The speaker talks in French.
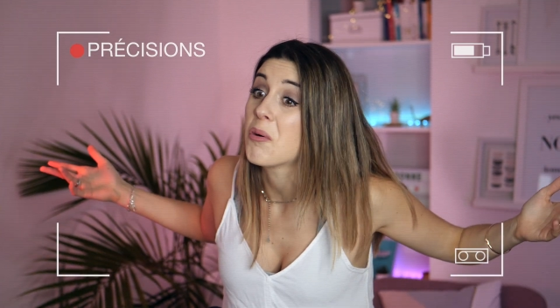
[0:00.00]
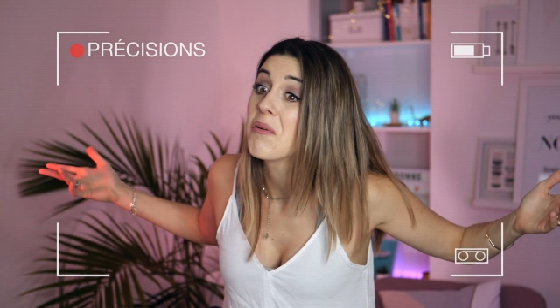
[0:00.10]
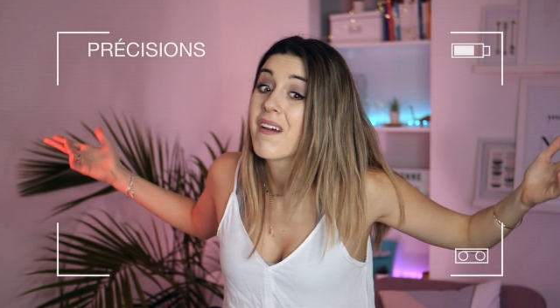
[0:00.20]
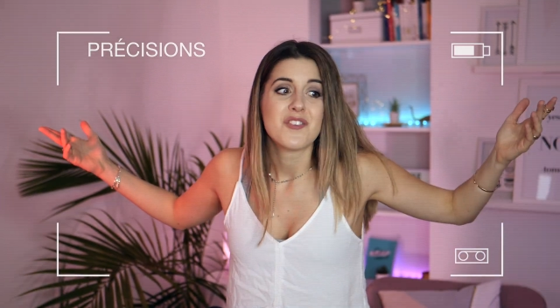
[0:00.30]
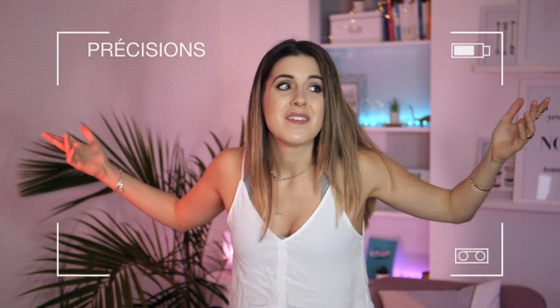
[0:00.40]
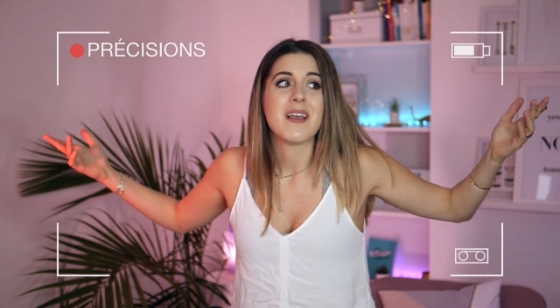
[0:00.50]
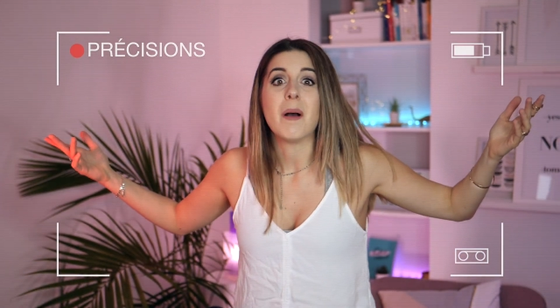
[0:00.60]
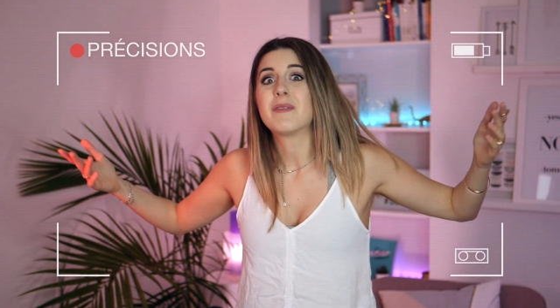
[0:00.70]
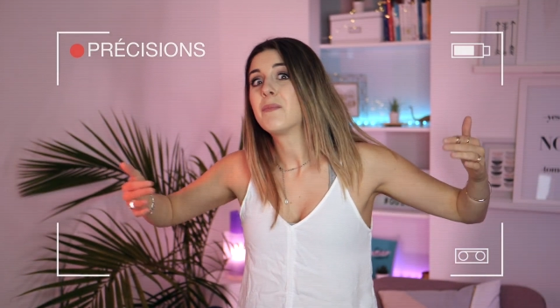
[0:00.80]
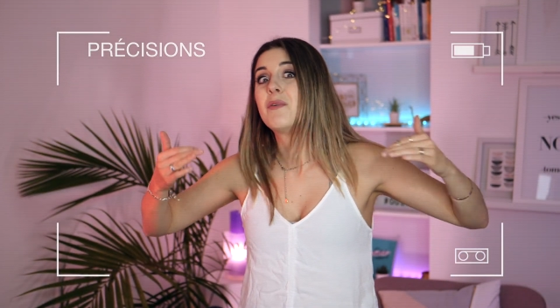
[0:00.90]
donc j'étais
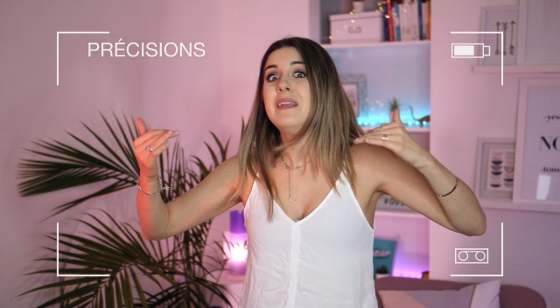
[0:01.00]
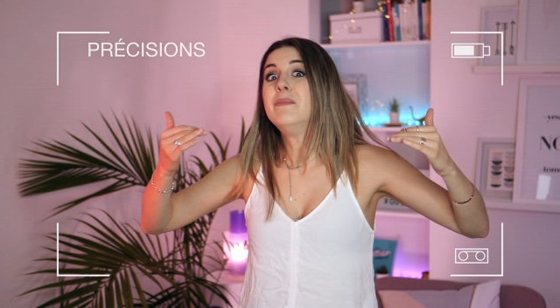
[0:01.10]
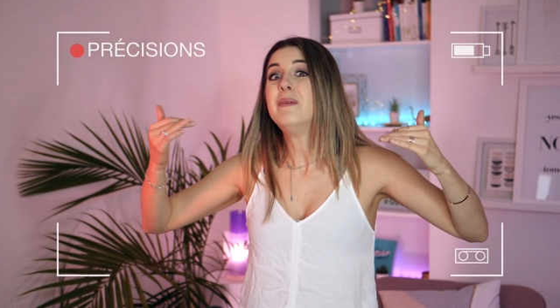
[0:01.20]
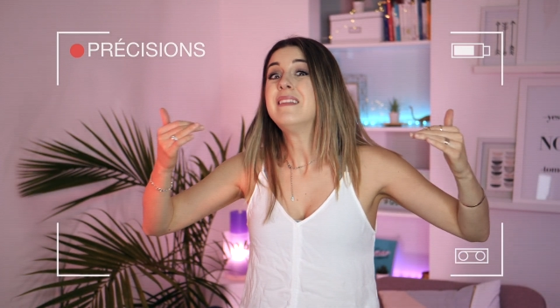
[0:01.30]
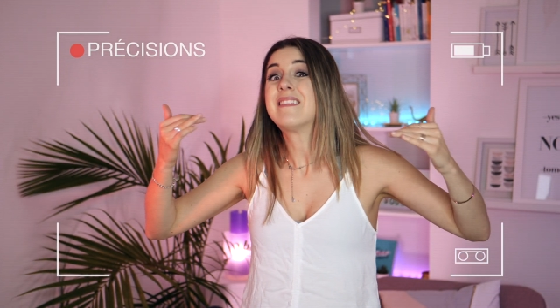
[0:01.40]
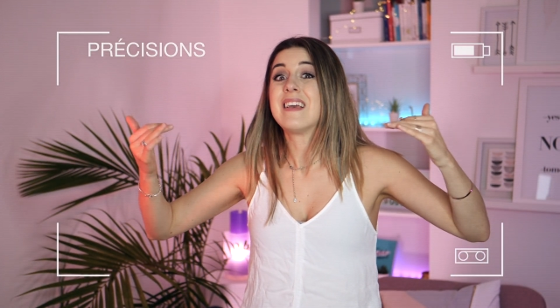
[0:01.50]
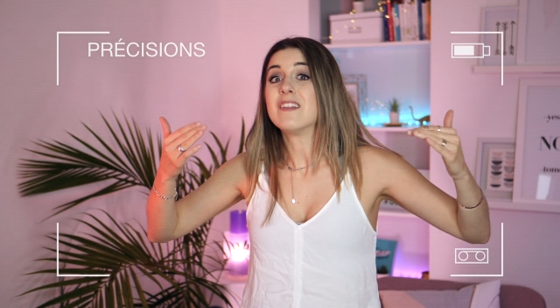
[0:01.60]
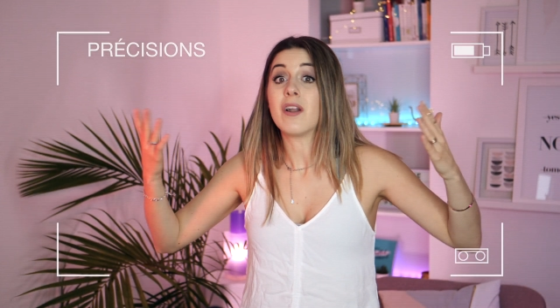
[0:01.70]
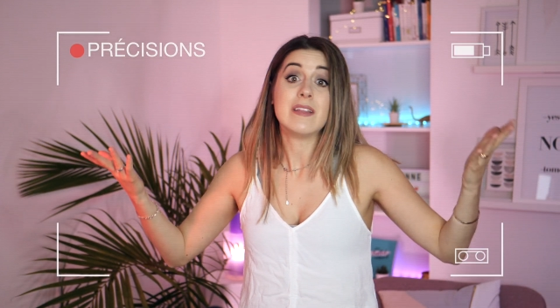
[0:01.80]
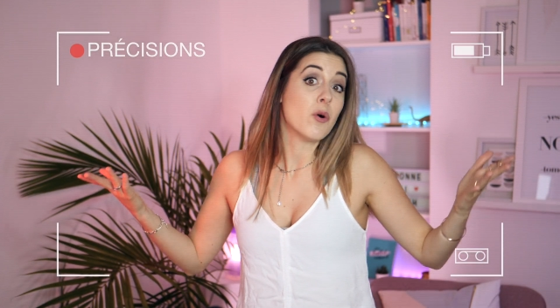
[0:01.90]
un petit peu
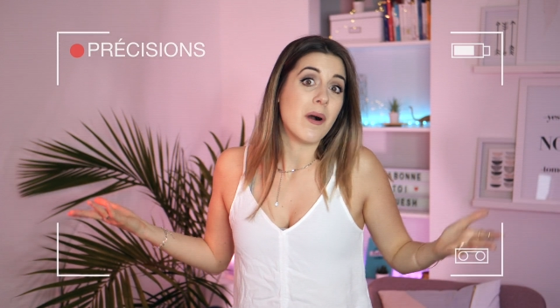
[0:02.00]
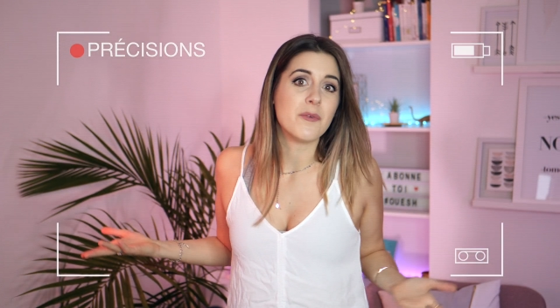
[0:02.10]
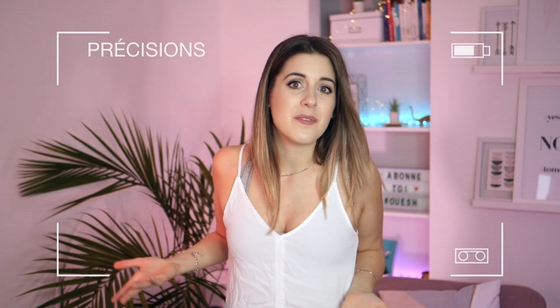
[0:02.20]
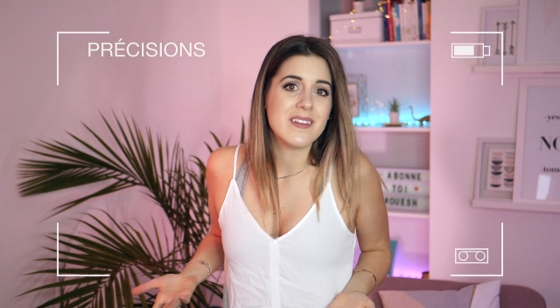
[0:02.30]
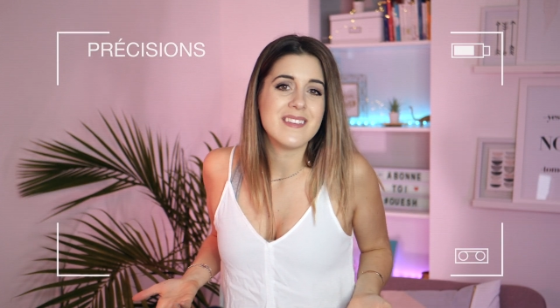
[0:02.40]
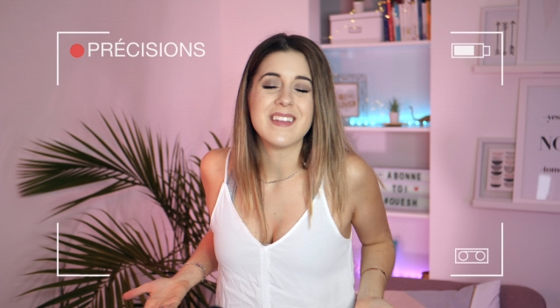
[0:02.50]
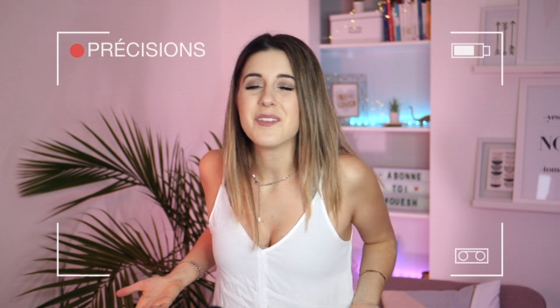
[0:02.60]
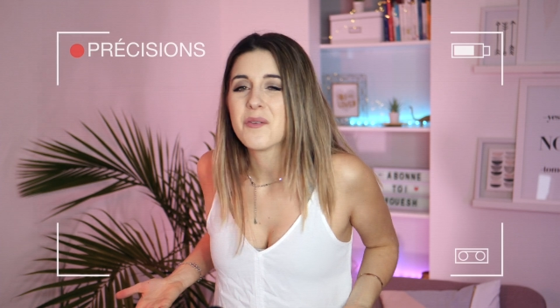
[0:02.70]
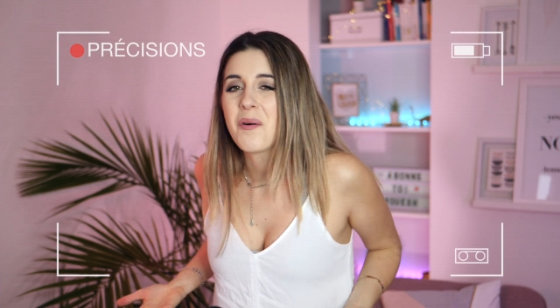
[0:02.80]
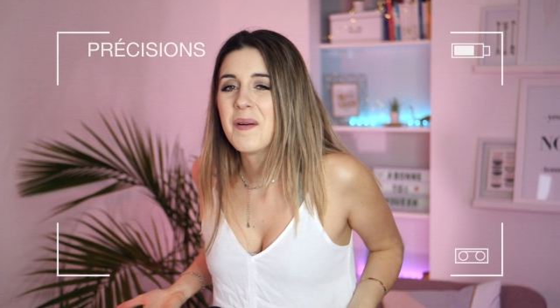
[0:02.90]
limitée dans les noms à
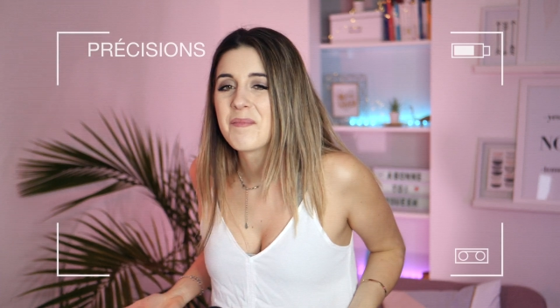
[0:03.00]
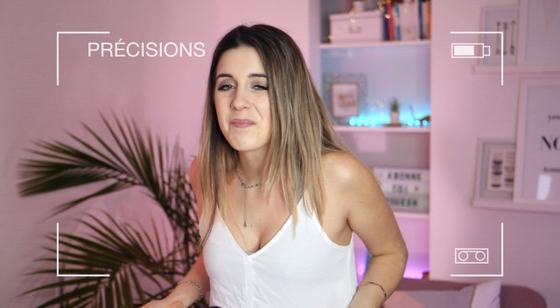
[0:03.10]
utiliser, tu vois.